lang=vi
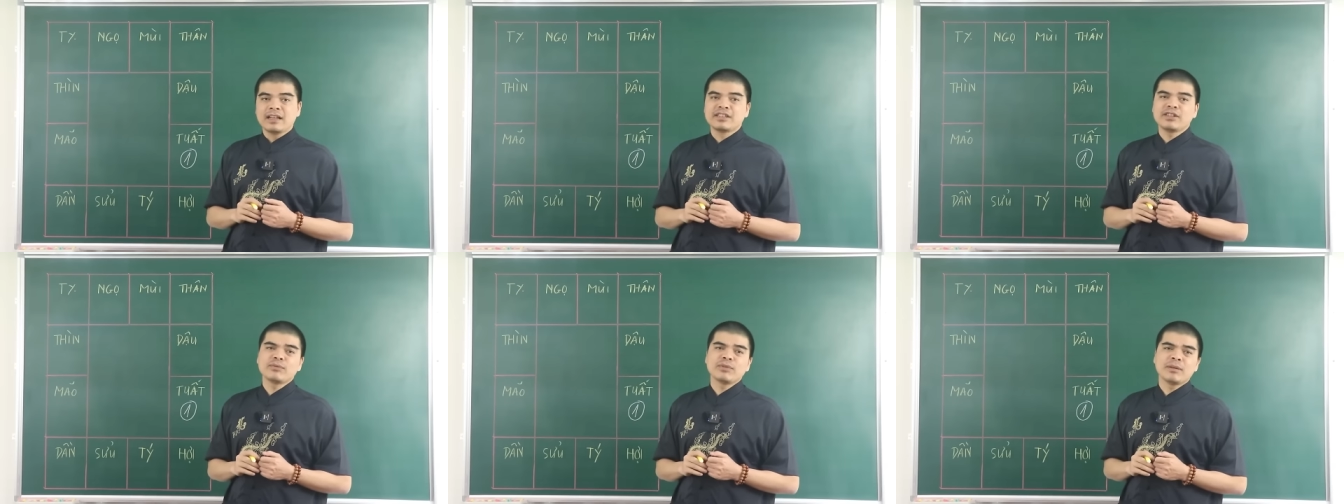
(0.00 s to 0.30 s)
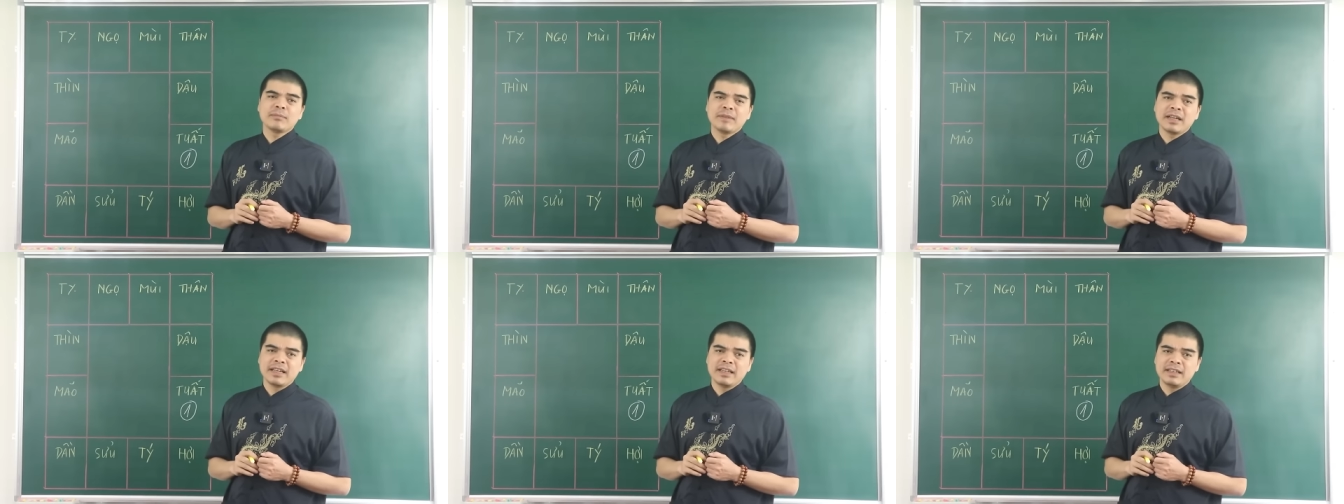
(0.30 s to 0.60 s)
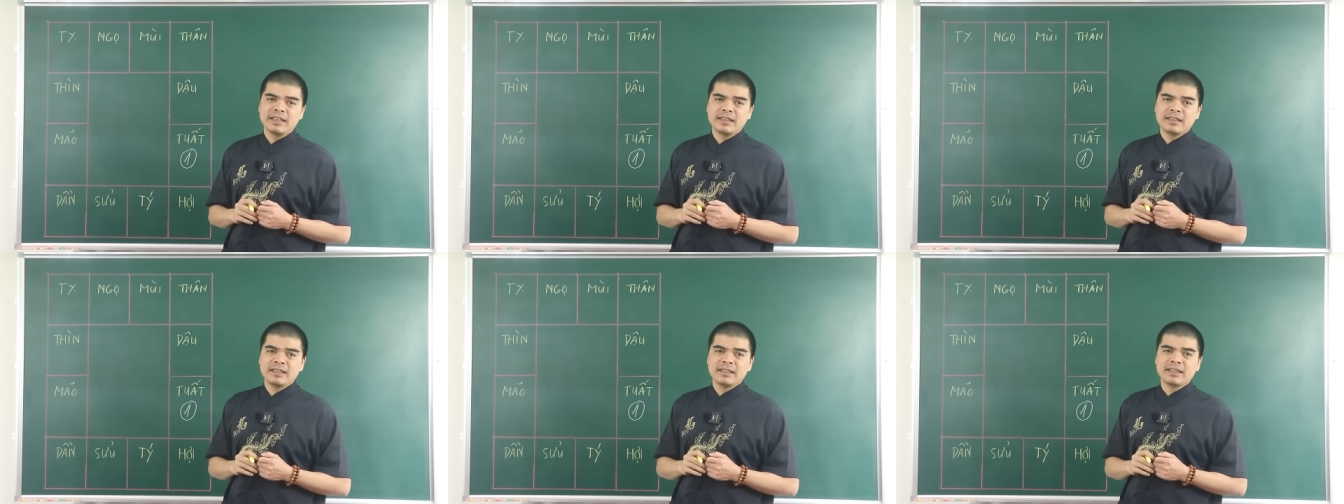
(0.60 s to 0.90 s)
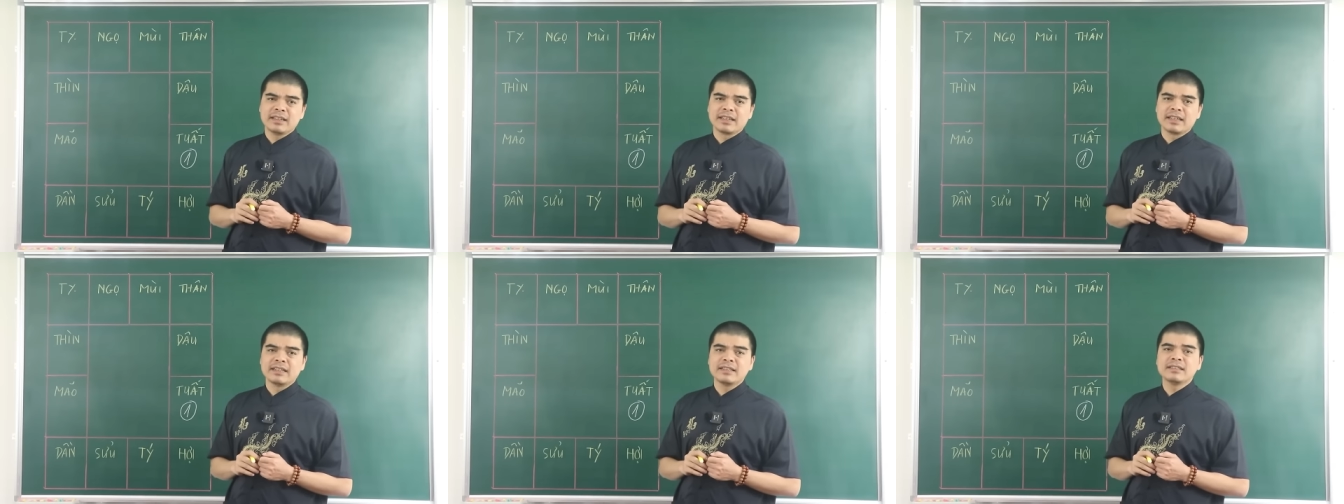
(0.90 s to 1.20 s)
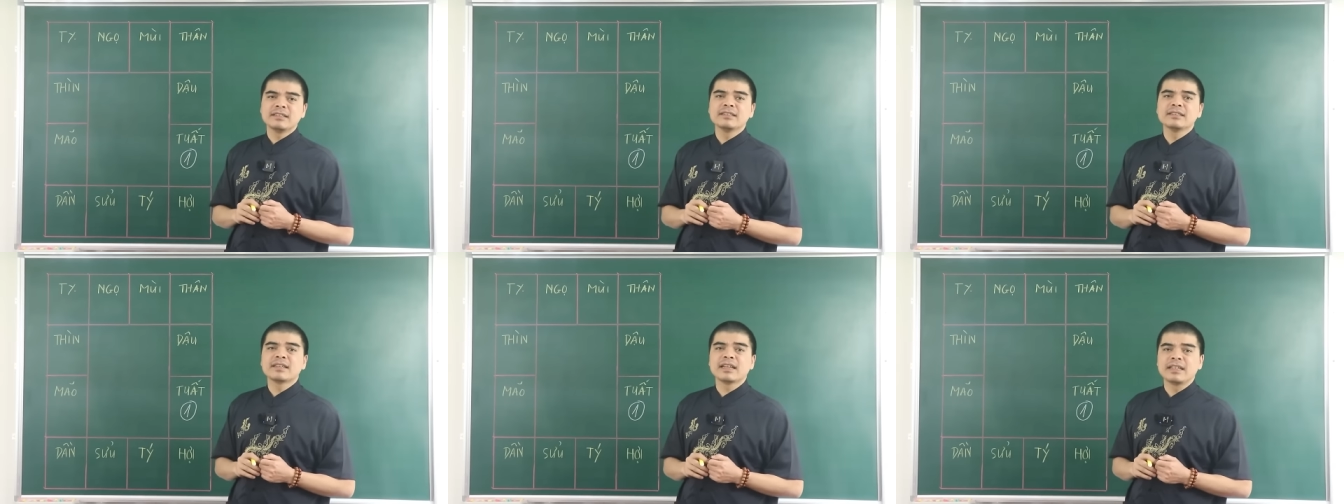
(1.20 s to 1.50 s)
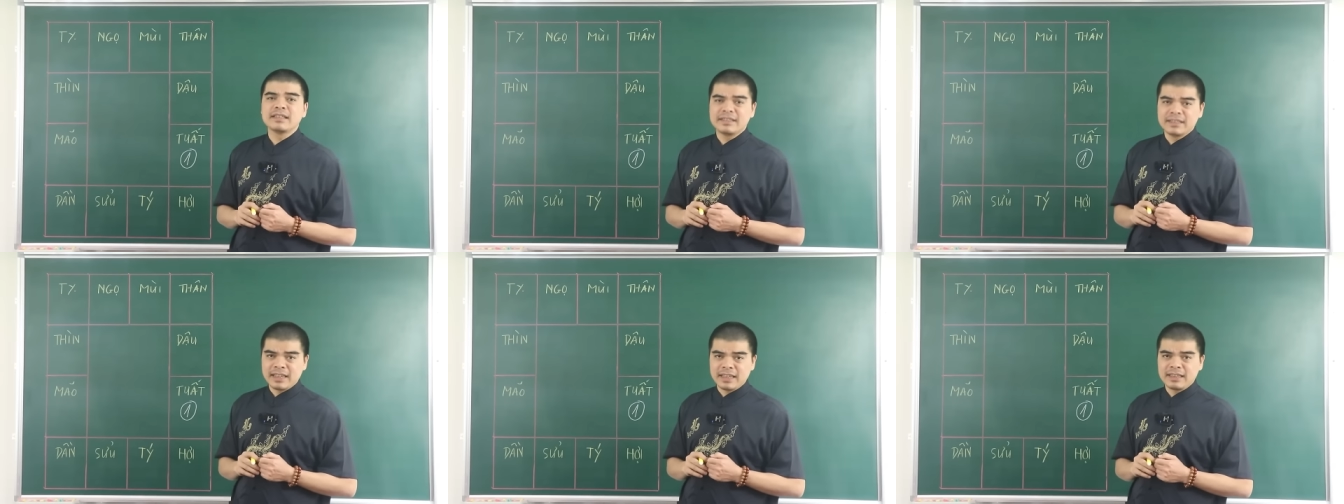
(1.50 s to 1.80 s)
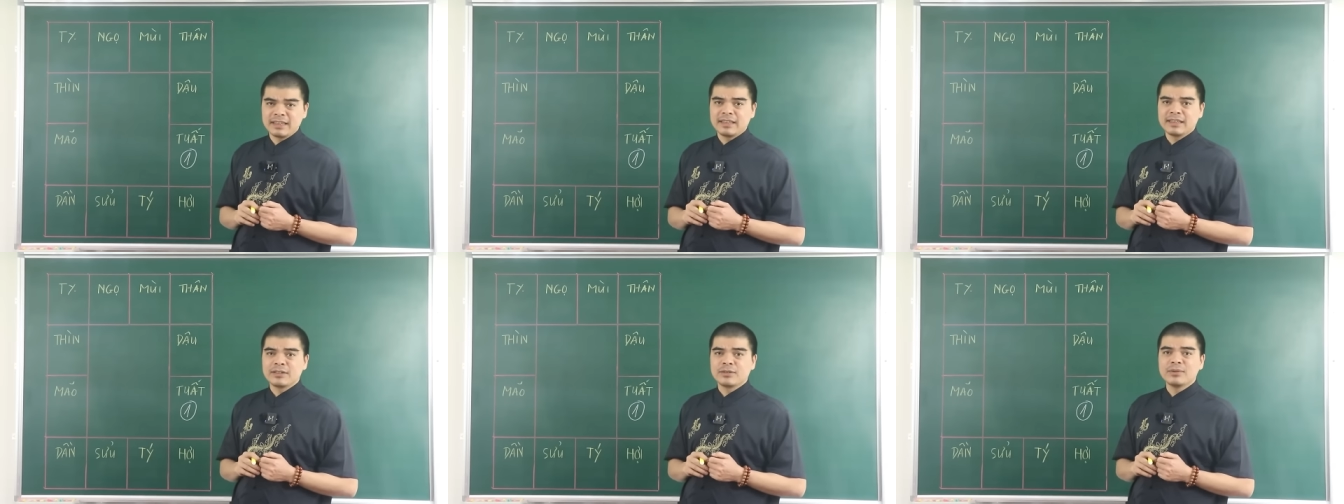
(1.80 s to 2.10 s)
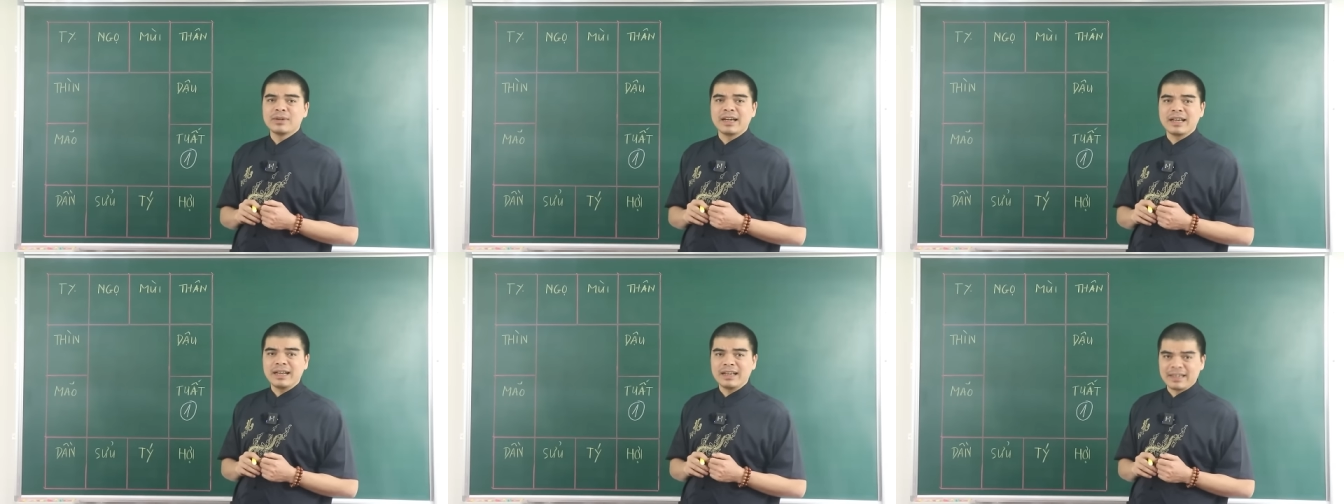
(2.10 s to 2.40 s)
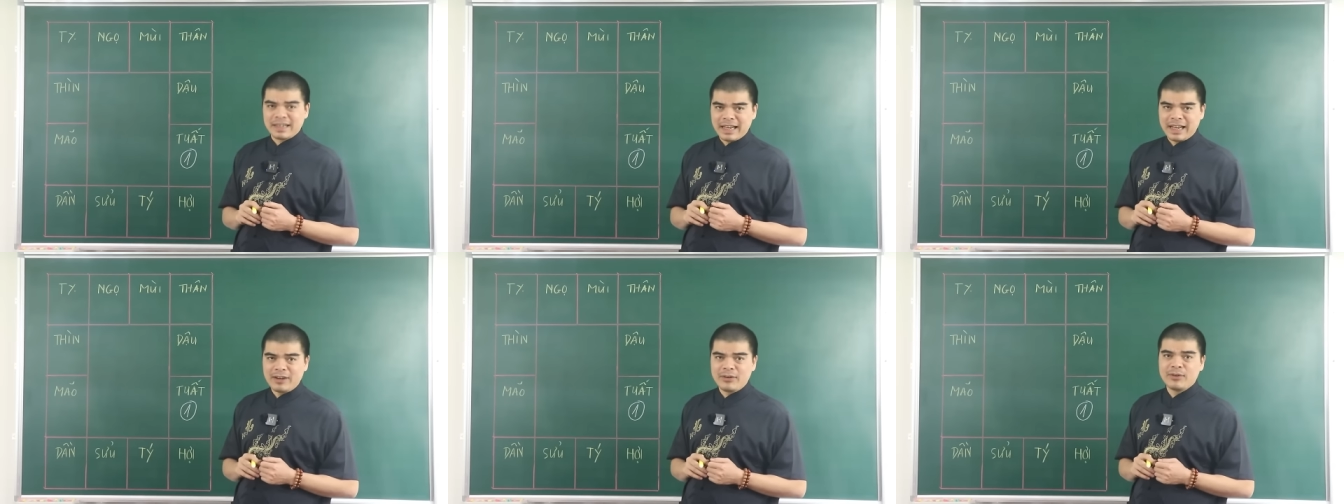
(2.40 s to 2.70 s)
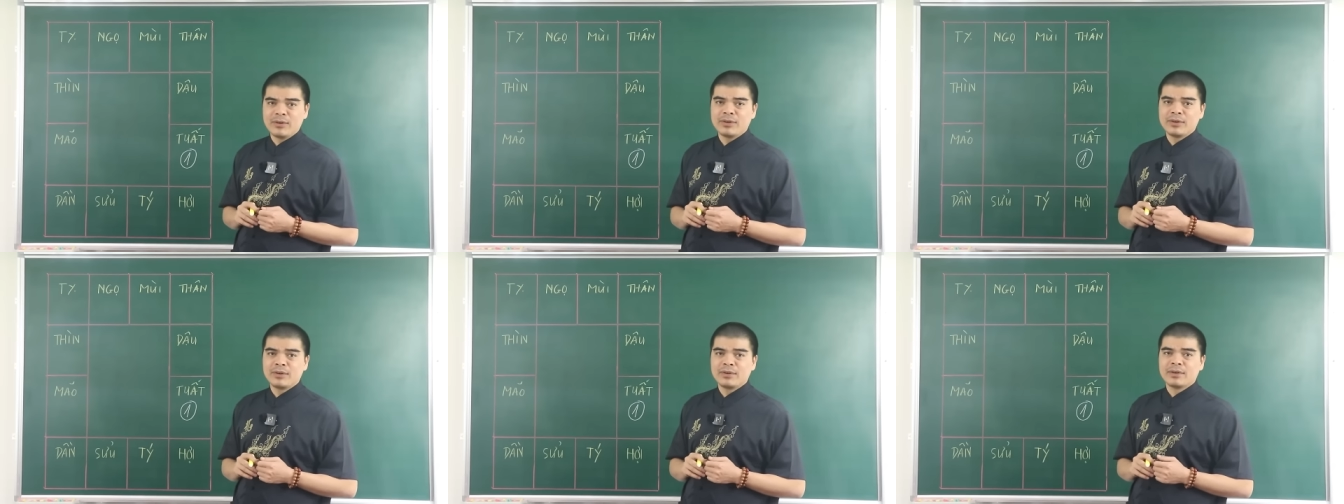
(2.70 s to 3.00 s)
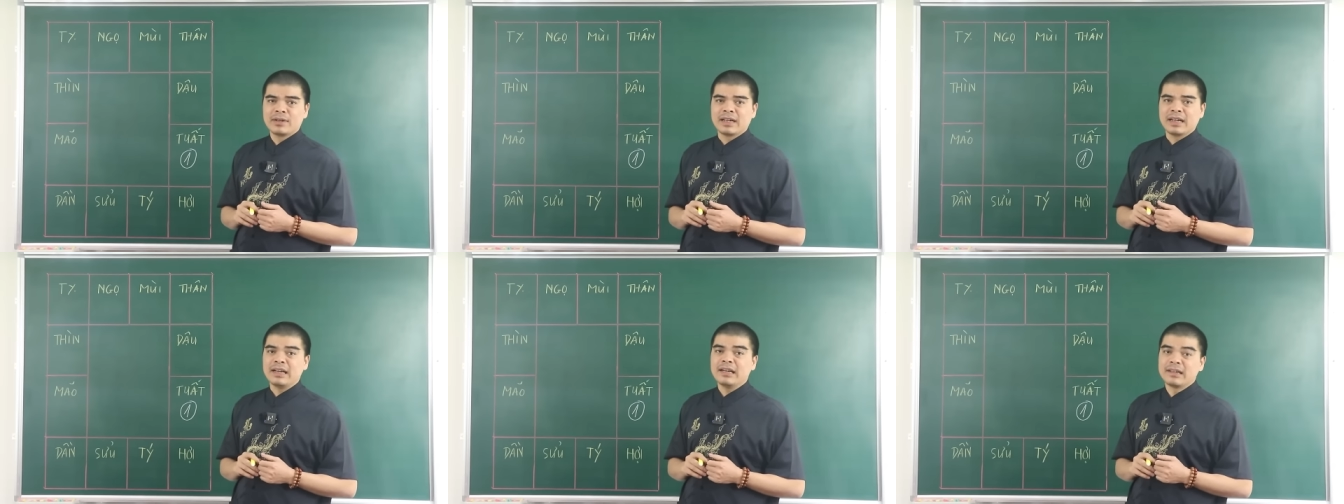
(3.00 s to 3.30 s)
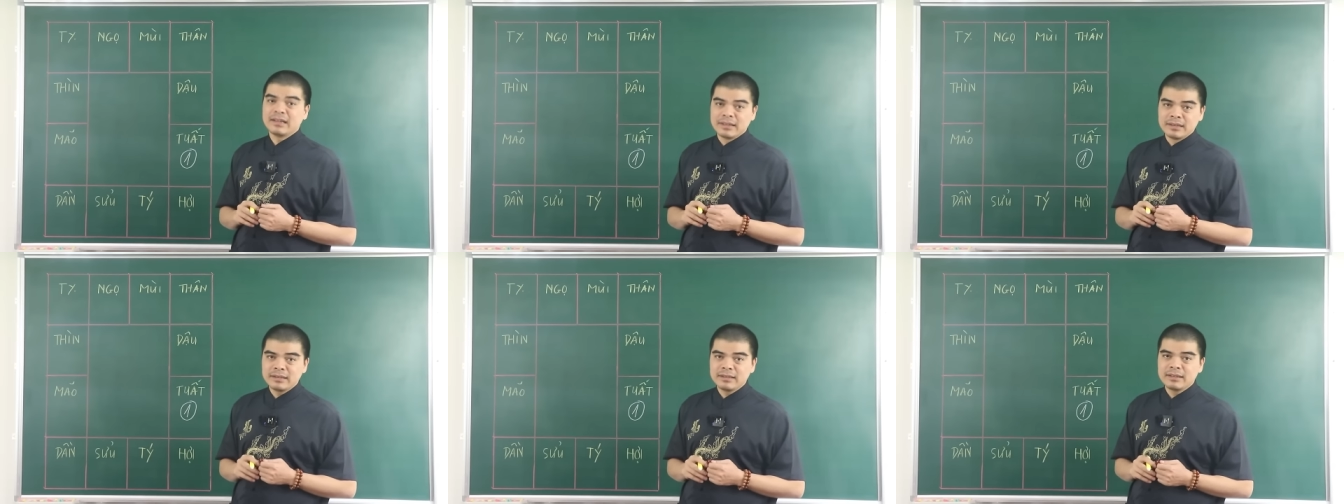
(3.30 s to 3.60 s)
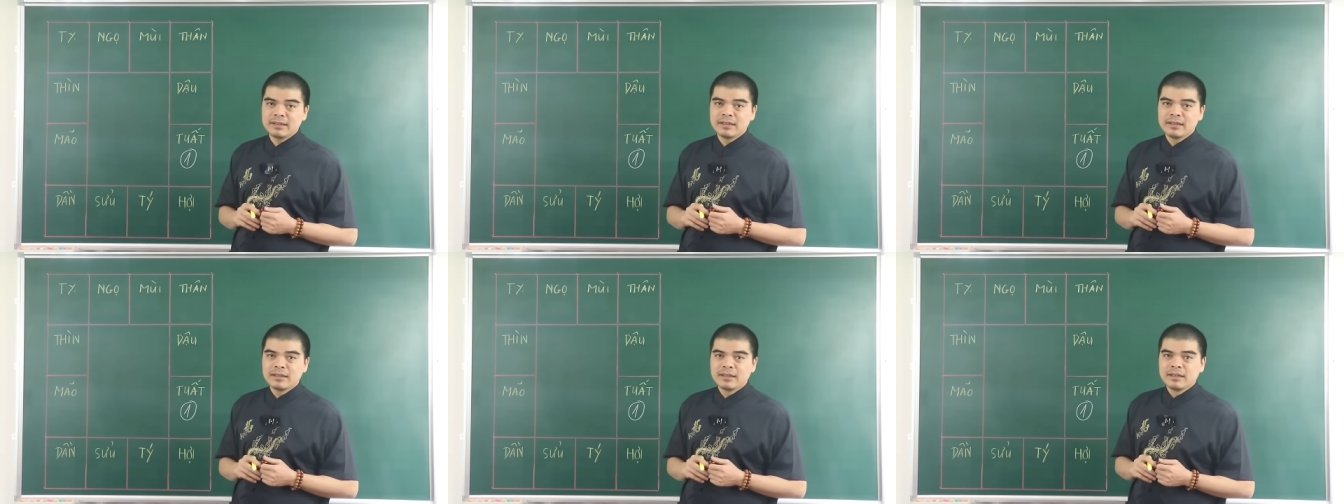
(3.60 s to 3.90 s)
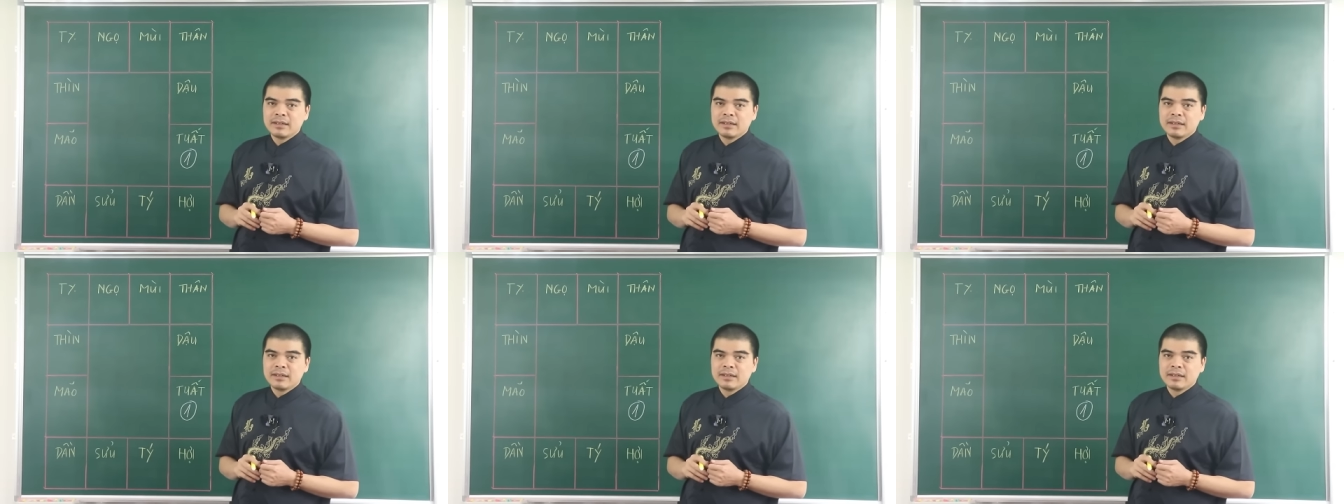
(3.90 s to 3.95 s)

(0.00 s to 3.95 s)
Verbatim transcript: Trong năm nay ấy, thì cái sự cạnh tranh cũng khá là cao, khá là lớn.